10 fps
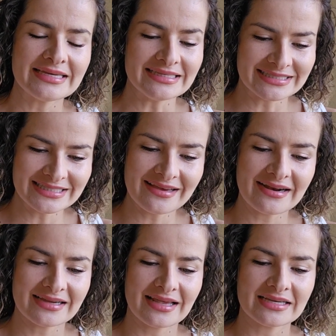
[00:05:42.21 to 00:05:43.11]

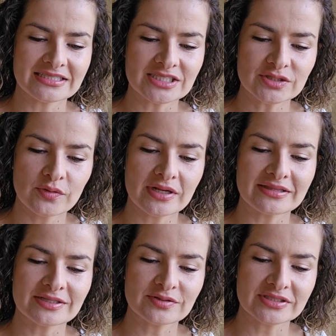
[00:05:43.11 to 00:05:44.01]
hiciera que las
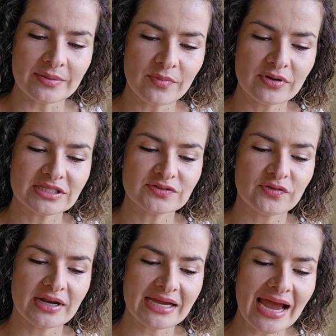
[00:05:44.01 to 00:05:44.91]
historias de esos amores
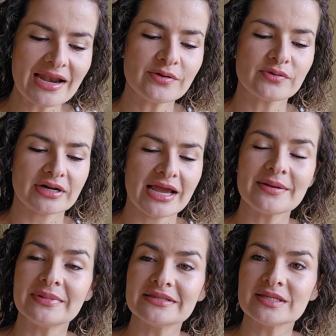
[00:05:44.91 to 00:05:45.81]
fueran algo
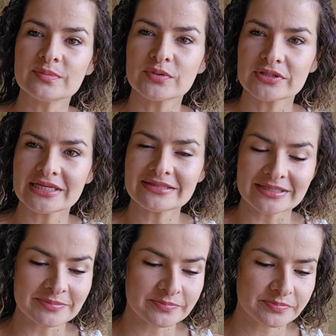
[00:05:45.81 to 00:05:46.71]
realmente importante.